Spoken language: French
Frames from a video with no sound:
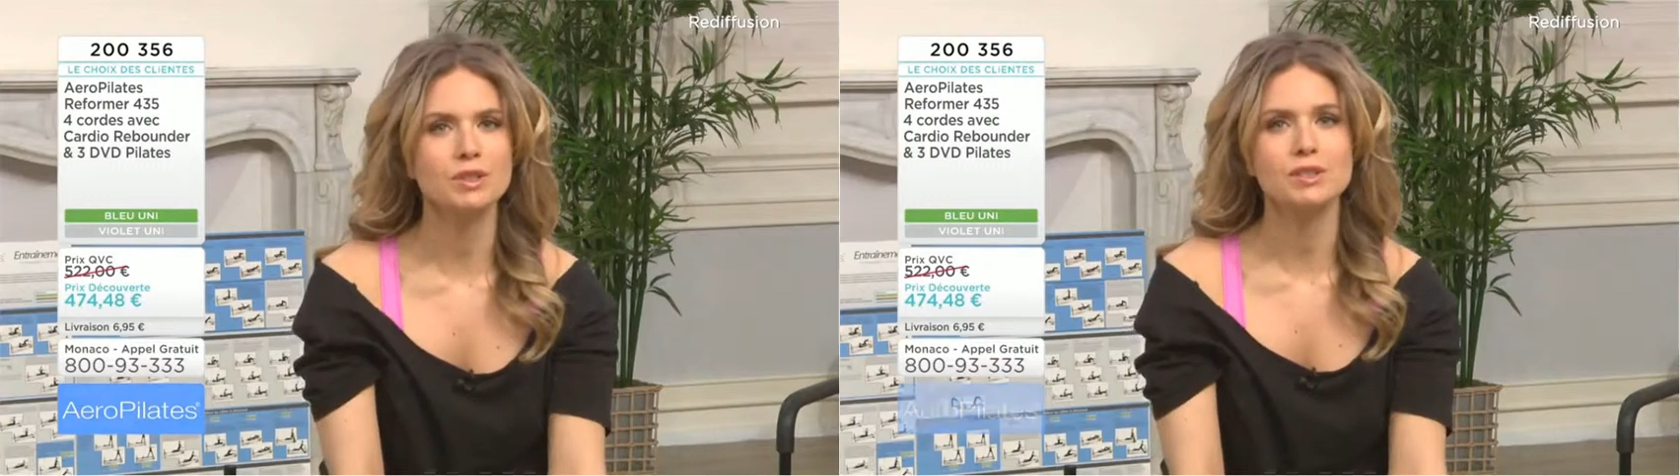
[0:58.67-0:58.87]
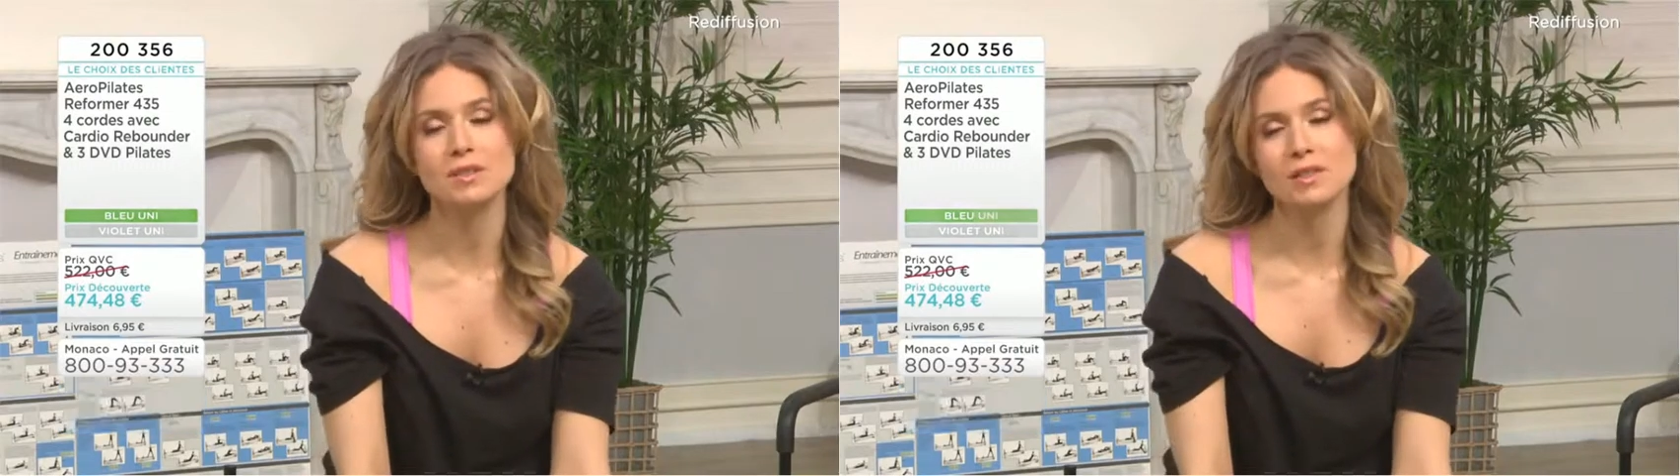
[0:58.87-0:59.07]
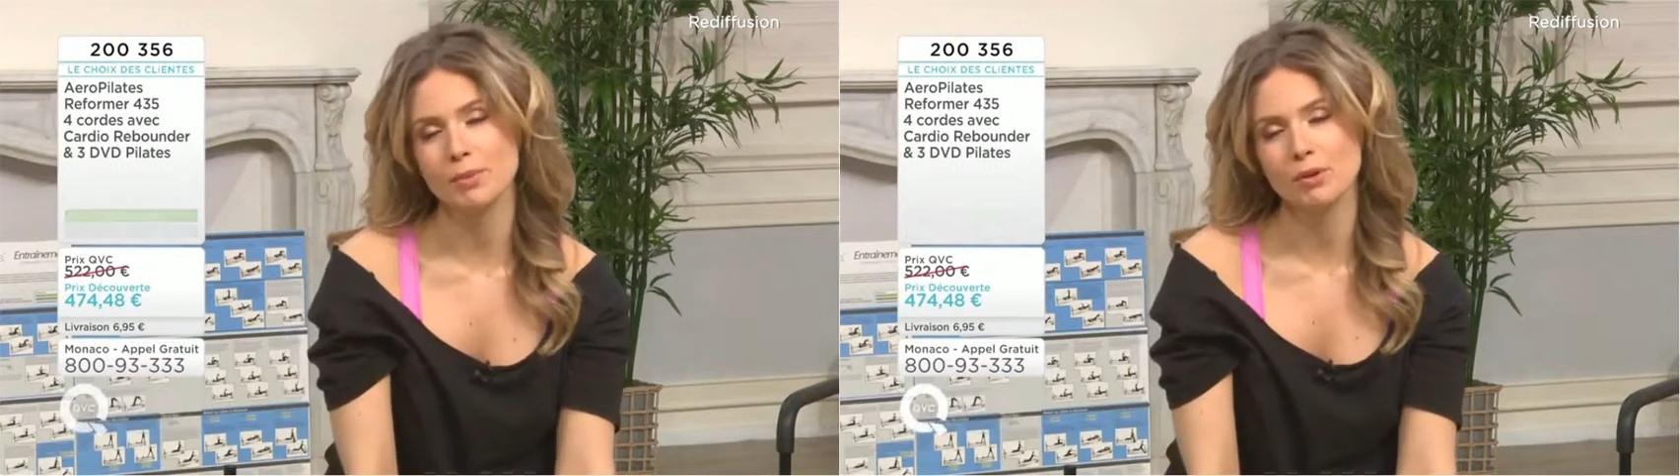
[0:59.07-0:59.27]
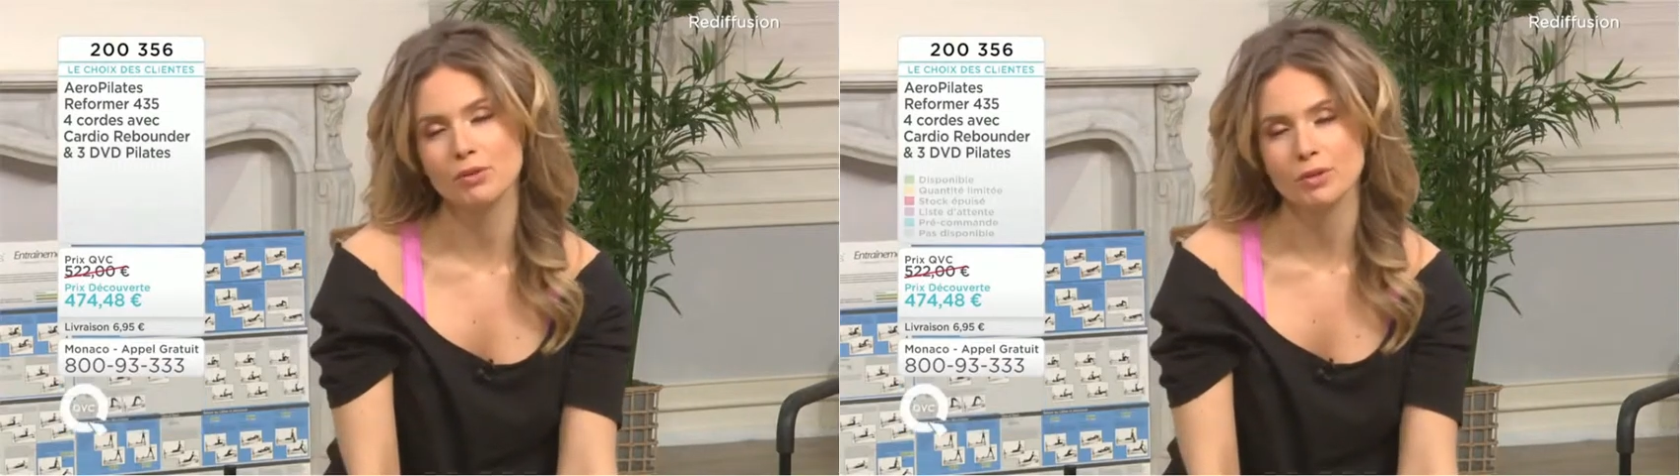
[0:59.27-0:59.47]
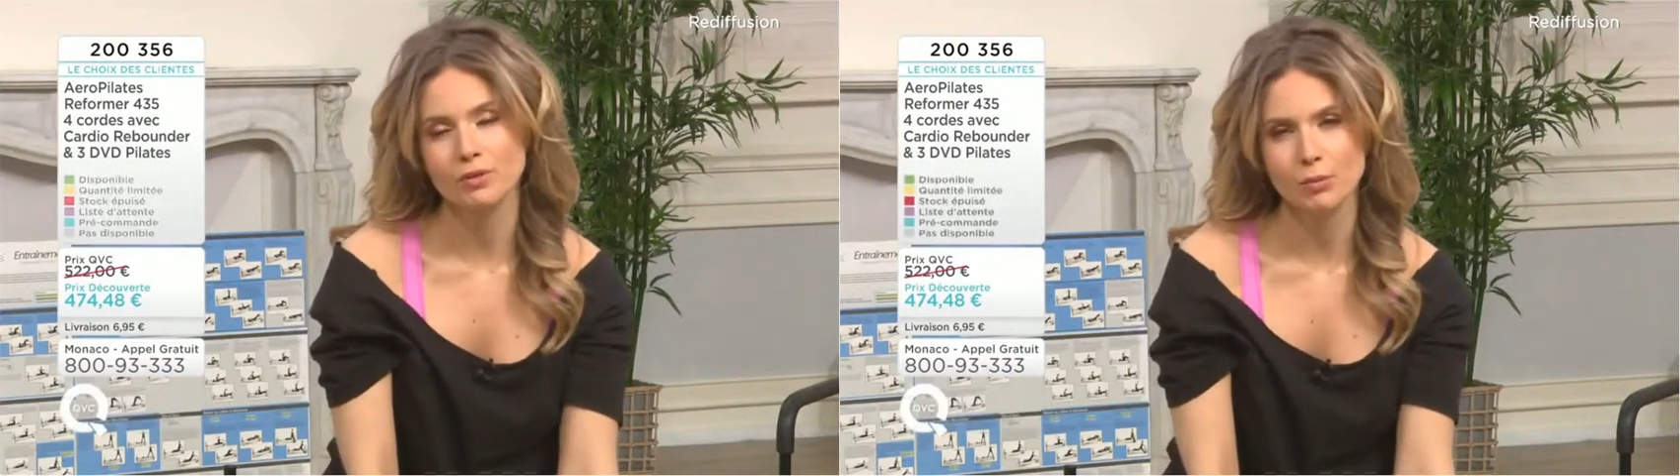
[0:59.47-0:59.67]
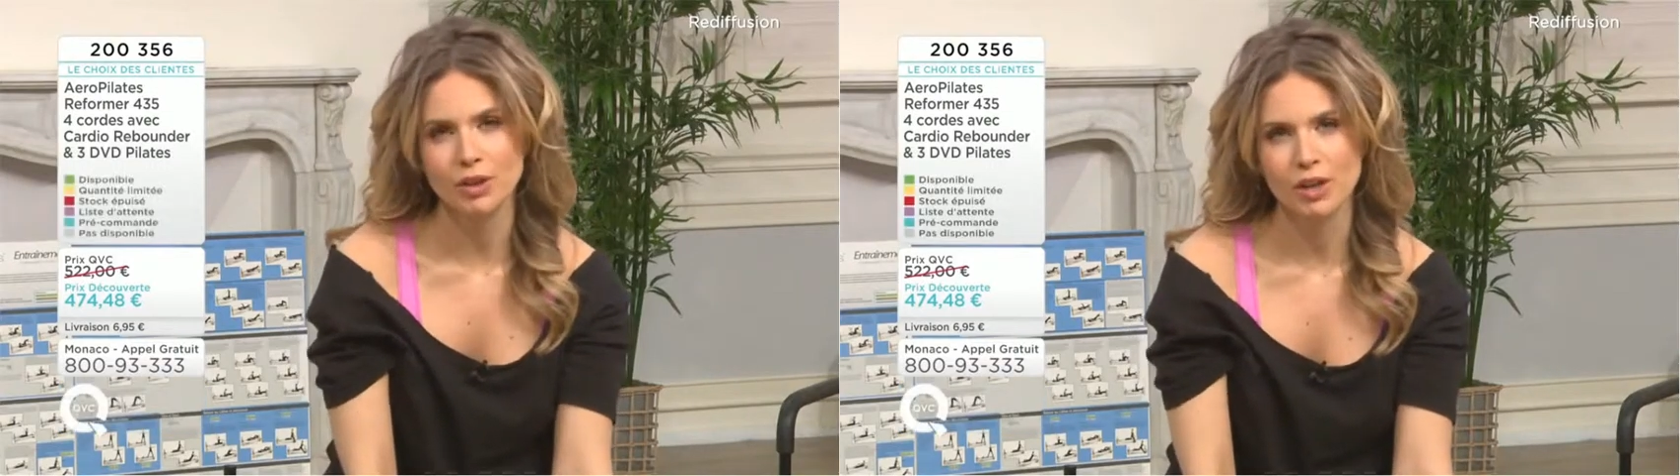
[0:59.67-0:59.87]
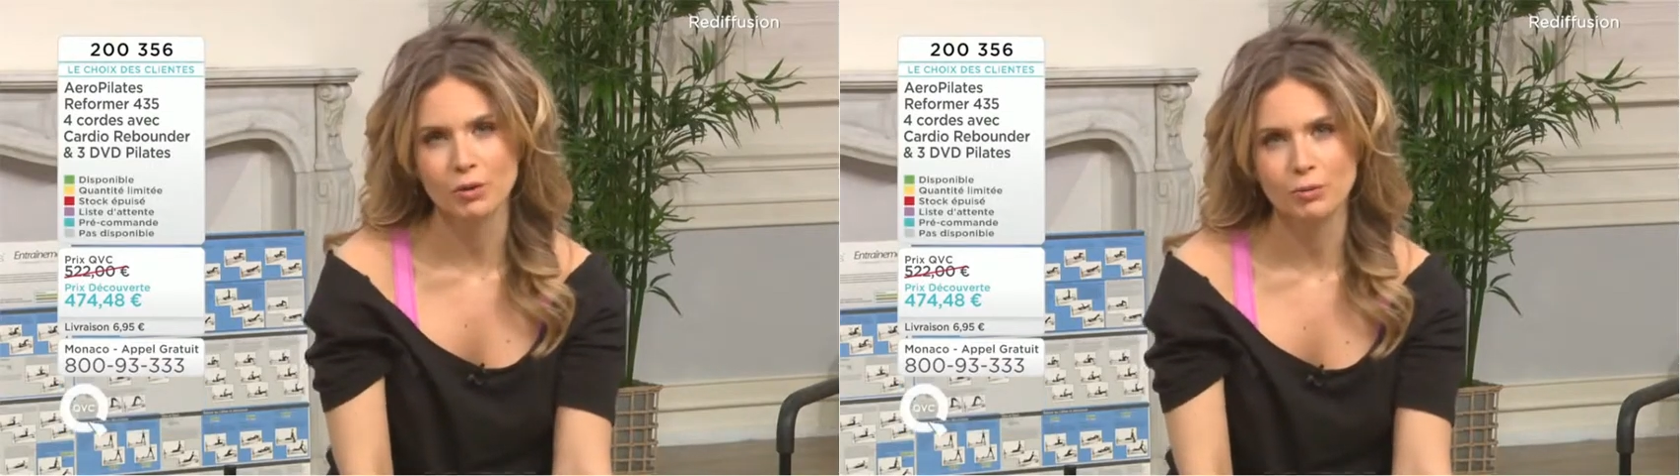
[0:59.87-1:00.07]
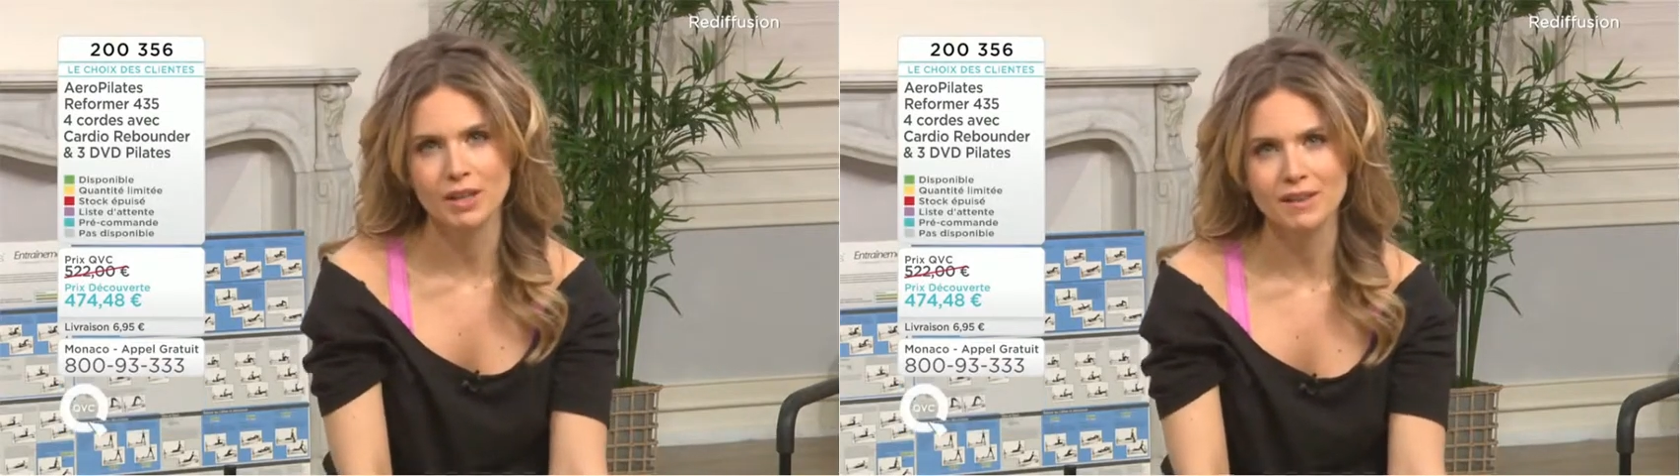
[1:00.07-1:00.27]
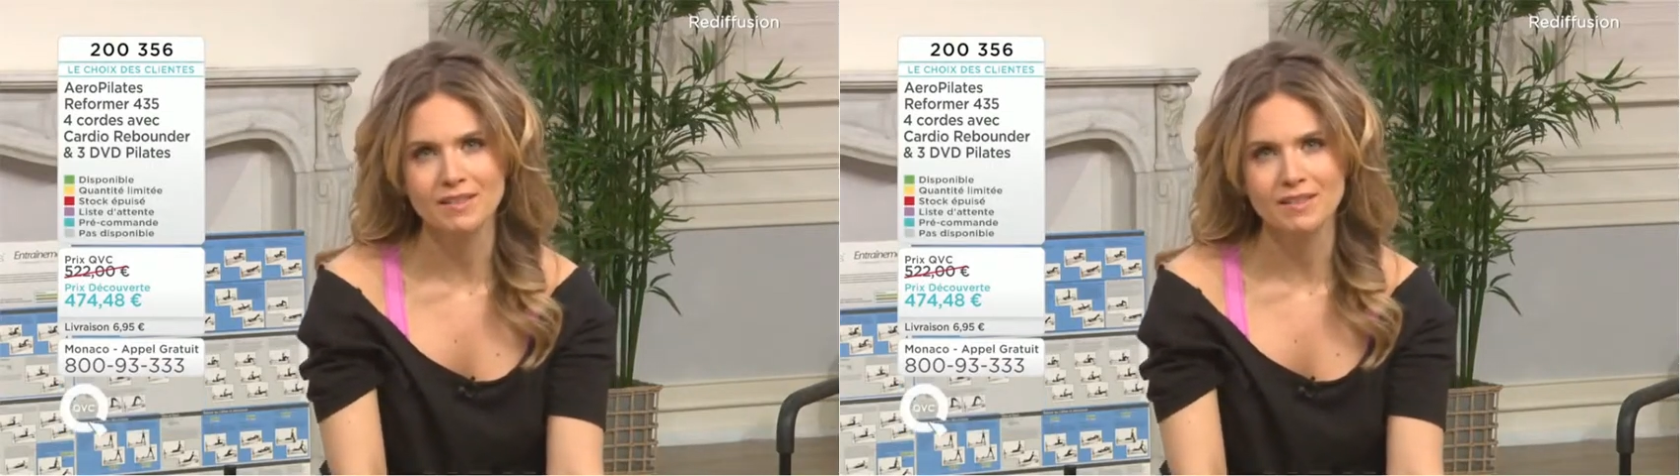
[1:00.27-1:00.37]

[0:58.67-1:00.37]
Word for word: J'ai pas eu le temps de faire mon aéropilate.